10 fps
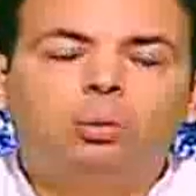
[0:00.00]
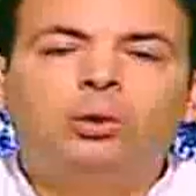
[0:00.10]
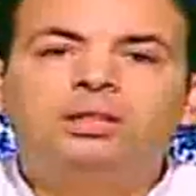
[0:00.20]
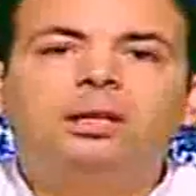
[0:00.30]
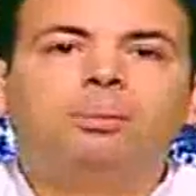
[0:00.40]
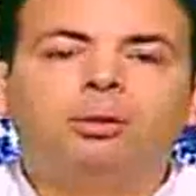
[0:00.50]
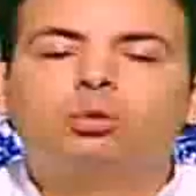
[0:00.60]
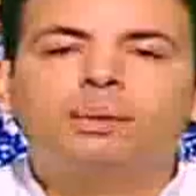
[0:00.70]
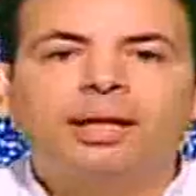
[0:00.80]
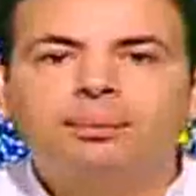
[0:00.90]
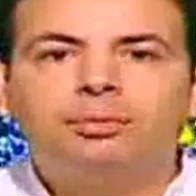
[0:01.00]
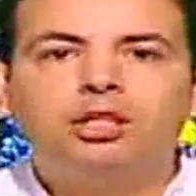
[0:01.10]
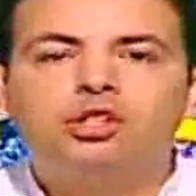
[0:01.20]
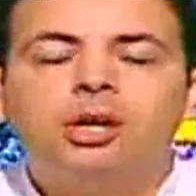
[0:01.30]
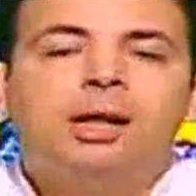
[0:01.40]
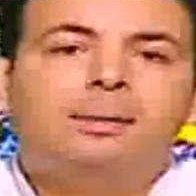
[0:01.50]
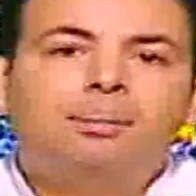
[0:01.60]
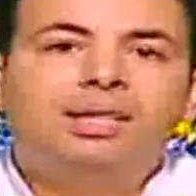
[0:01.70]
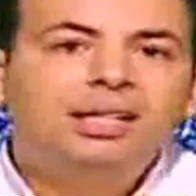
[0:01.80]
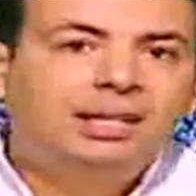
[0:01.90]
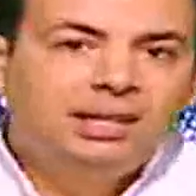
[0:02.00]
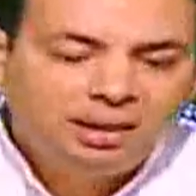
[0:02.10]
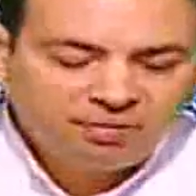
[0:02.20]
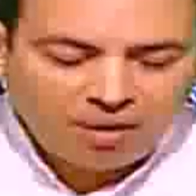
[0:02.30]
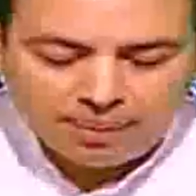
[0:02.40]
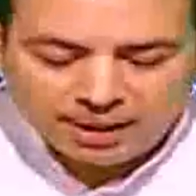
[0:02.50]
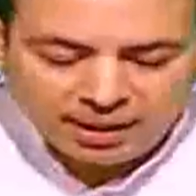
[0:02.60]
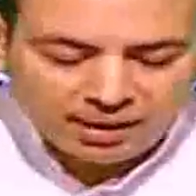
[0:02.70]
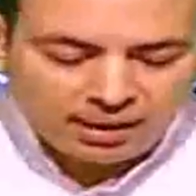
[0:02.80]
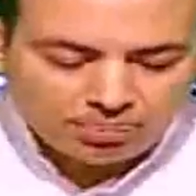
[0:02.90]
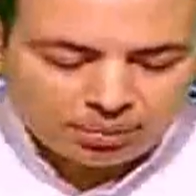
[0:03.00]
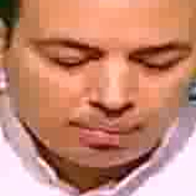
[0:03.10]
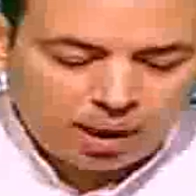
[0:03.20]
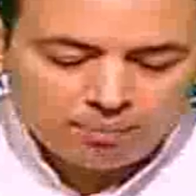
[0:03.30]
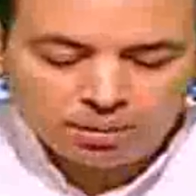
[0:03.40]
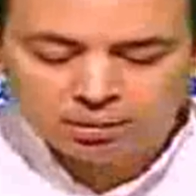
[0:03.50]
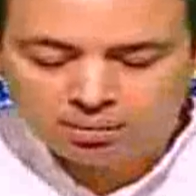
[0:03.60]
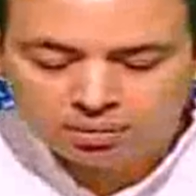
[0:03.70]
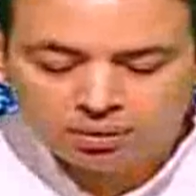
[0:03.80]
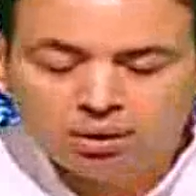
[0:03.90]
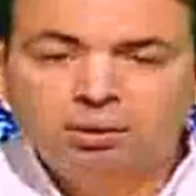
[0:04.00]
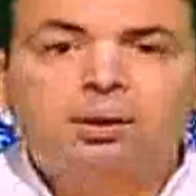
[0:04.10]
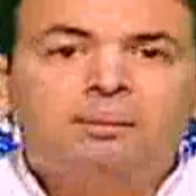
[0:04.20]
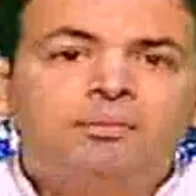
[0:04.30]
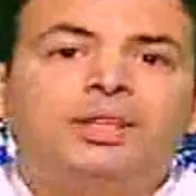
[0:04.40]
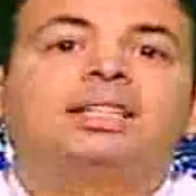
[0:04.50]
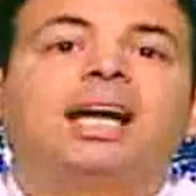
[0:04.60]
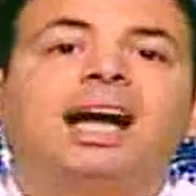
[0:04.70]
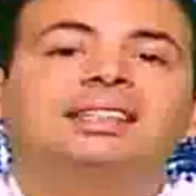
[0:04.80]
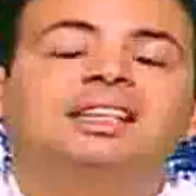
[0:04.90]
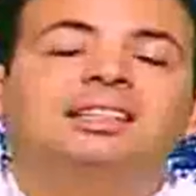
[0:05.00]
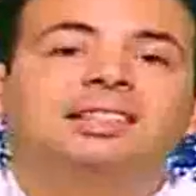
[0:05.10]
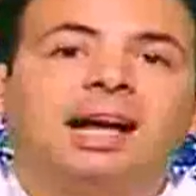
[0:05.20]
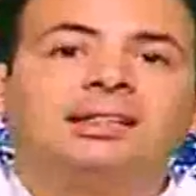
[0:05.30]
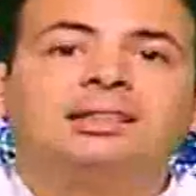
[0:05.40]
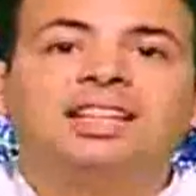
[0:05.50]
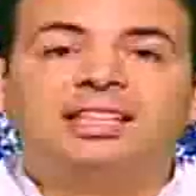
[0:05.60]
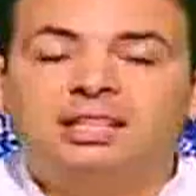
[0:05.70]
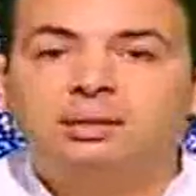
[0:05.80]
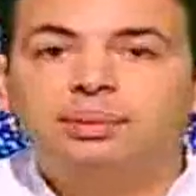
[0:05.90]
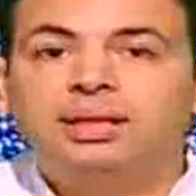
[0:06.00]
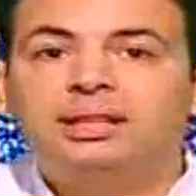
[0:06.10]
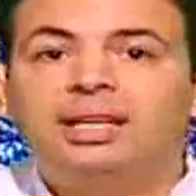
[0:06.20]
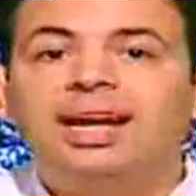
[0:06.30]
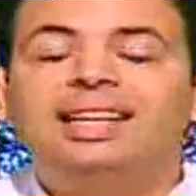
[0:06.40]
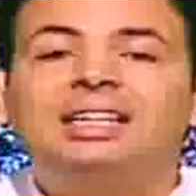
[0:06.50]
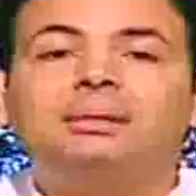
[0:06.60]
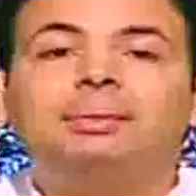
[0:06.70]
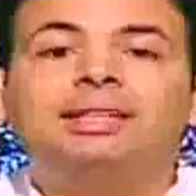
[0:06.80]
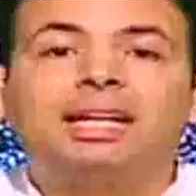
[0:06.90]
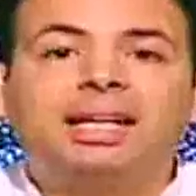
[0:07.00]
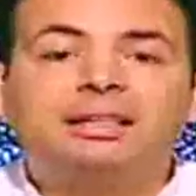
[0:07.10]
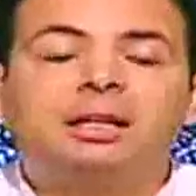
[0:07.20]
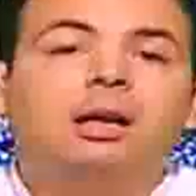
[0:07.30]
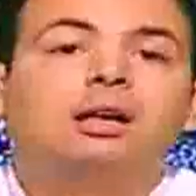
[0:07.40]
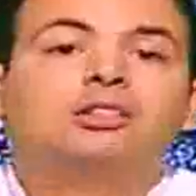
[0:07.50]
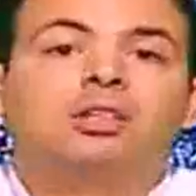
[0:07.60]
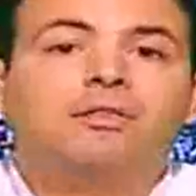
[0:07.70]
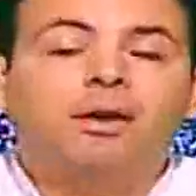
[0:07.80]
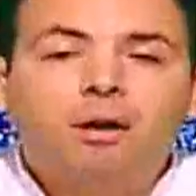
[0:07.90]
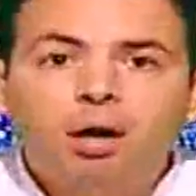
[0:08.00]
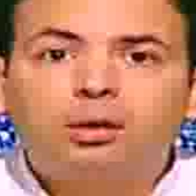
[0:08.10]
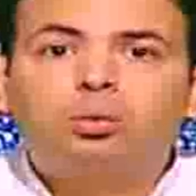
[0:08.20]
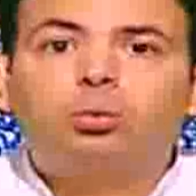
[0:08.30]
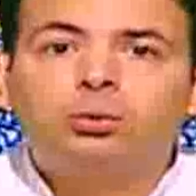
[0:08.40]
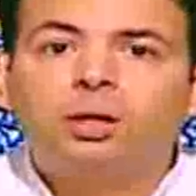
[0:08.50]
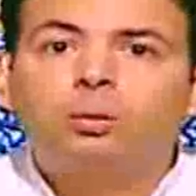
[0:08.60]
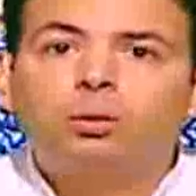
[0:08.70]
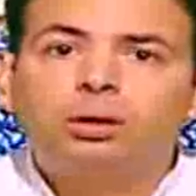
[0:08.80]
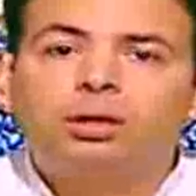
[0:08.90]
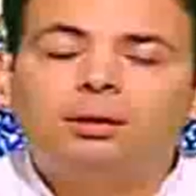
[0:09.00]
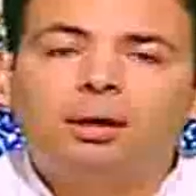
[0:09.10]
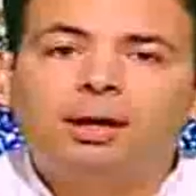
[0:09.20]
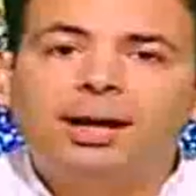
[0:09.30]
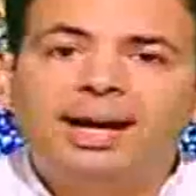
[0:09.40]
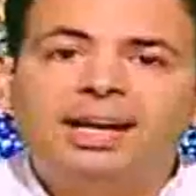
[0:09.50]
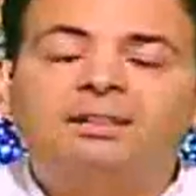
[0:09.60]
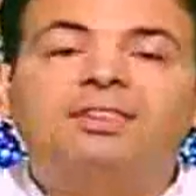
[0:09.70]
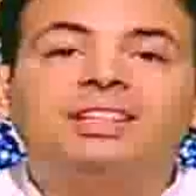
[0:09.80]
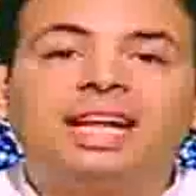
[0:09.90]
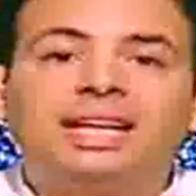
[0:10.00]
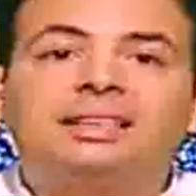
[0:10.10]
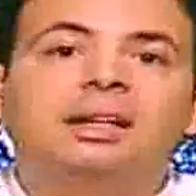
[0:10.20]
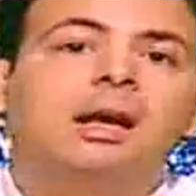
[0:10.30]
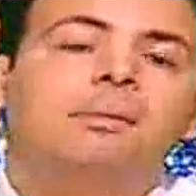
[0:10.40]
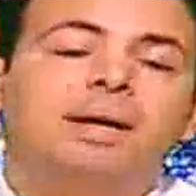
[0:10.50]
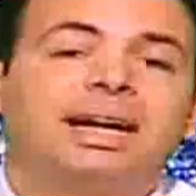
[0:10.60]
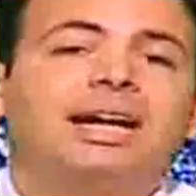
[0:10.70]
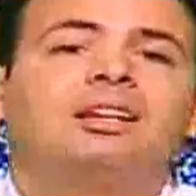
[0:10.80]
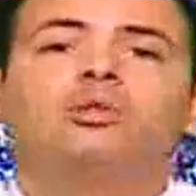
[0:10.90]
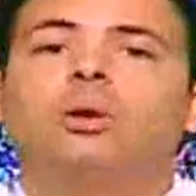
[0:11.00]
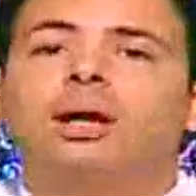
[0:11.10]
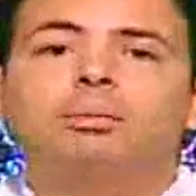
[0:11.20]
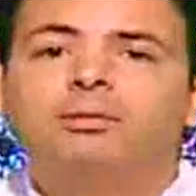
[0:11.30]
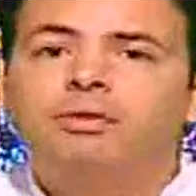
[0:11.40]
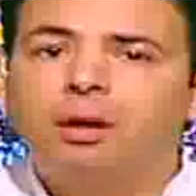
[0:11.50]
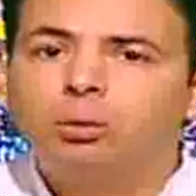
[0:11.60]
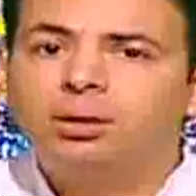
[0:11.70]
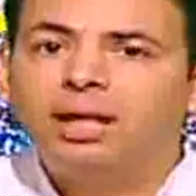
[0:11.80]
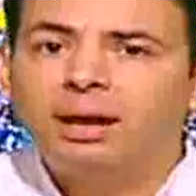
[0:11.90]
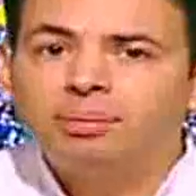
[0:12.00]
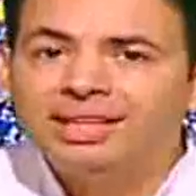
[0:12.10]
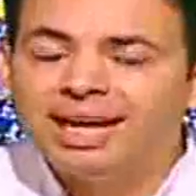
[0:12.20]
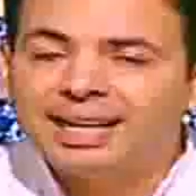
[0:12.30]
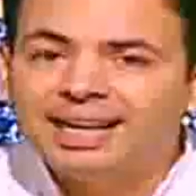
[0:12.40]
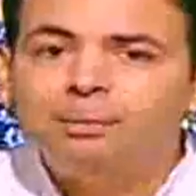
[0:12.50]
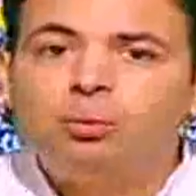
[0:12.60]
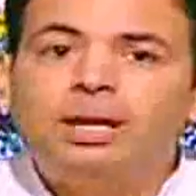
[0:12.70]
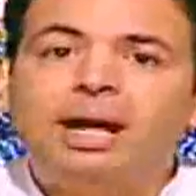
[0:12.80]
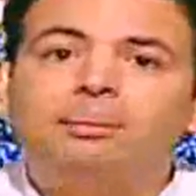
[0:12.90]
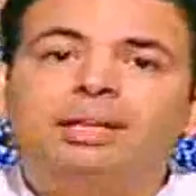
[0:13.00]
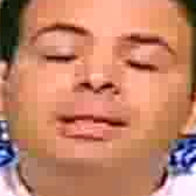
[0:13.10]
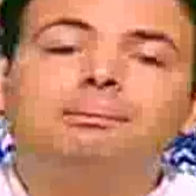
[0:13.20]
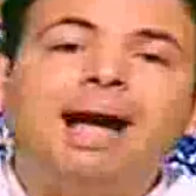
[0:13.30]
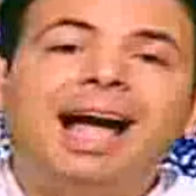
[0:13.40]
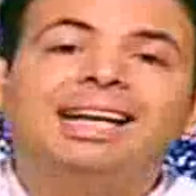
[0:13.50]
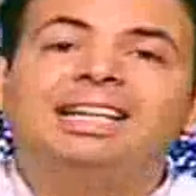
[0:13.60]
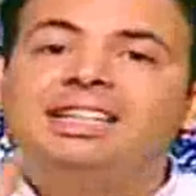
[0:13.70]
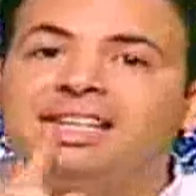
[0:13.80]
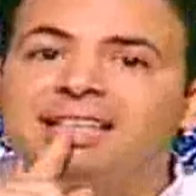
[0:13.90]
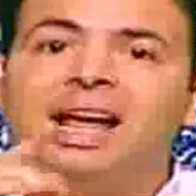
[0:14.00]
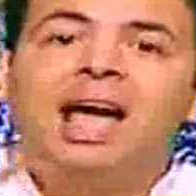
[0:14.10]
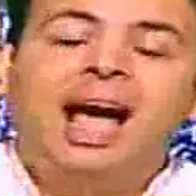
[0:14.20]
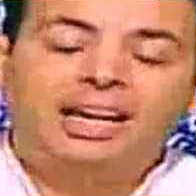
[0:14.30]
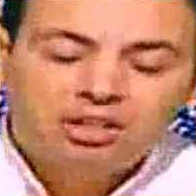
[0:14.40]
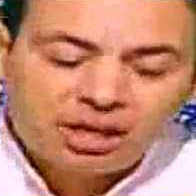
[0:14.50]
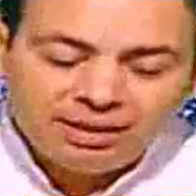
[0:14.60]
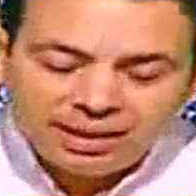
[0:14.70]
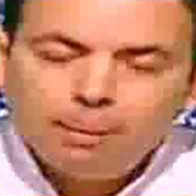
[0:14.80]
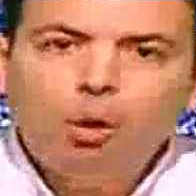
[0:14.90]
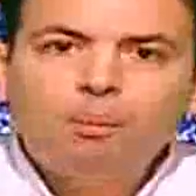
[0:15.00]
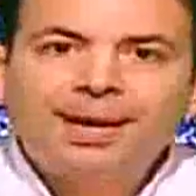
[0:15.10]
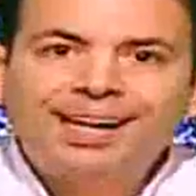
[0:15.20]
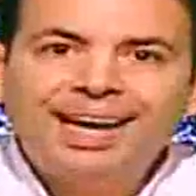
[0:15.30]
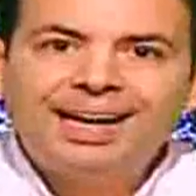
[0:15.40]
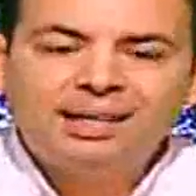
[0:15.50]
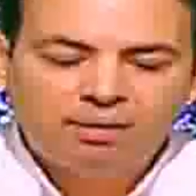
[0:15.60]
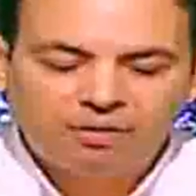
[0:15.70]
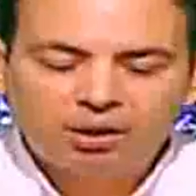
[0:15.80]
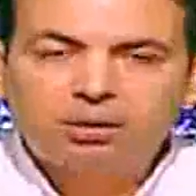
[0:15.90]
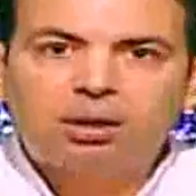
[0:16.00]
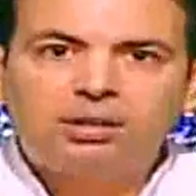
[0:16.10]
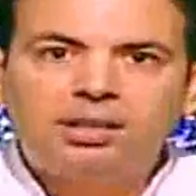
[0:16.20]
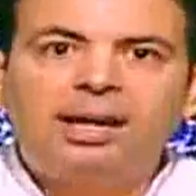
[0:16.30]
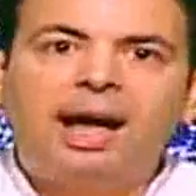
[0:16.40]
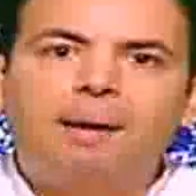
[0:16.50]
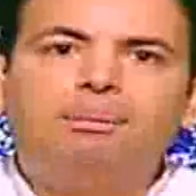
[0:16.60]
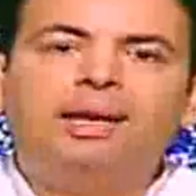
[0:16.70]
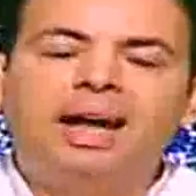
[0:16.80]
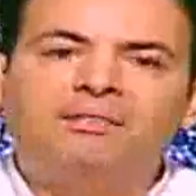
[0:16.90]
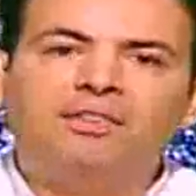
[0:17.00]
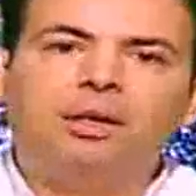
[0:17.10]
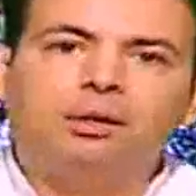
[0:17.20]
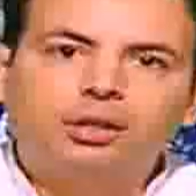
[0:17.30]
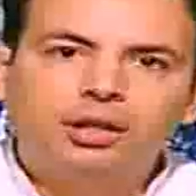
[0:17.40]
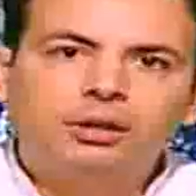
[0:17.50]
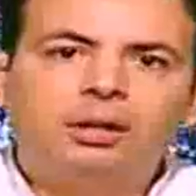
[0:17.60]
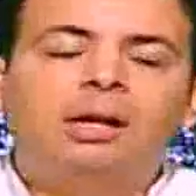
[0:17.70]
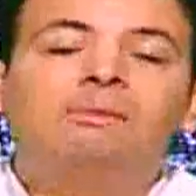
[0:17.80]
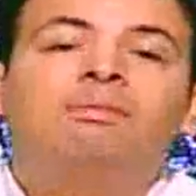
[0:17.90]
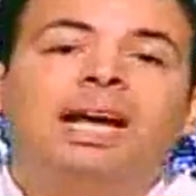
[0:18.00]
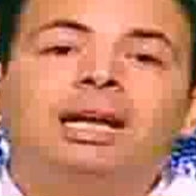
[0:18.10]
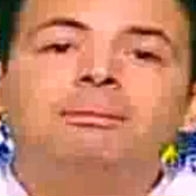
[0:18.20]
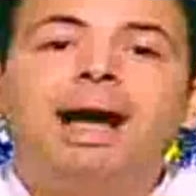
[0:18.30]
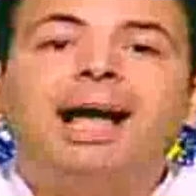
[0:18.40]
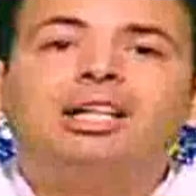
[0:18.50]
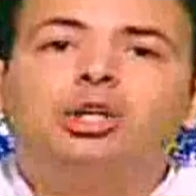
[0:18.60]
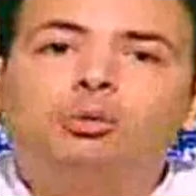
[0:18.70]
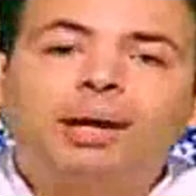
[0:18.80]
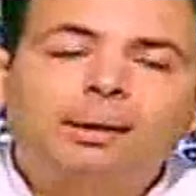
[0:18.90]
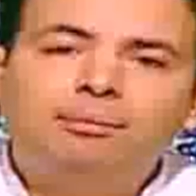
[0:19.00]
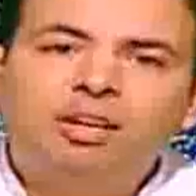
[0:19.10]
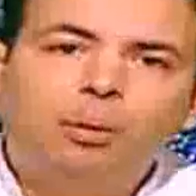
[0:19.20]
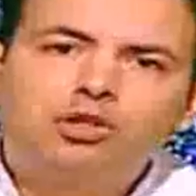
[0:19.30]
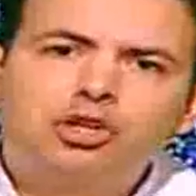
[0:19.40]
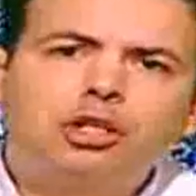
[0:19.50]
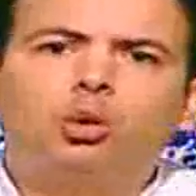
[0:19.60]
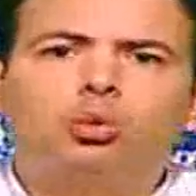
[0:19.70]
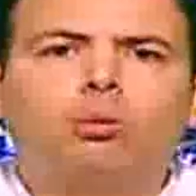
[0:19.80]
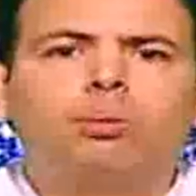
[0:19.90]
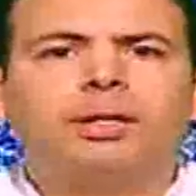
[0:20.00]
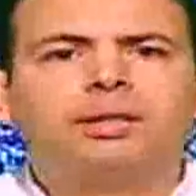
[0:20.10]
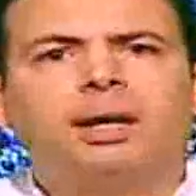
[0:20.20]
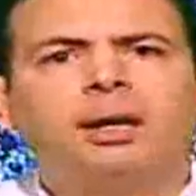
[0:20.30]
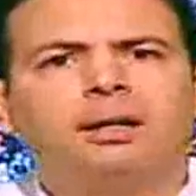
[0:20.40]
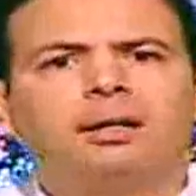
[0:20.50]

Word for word: وانت برضو ما جبتش بديل ليه فبدا الكابتن محمد رمضان يتحدث عن تدعيم النادي الاهلي بثلاث صفقات وقال في ثلاث مراكز وقال بنفاوض لاعبين اجانب ولاعبين محليين علشان نجيبهم خلال الفتره دي قبل قفل القيد المحلي يوم 25 اكتوبر ايه ده؟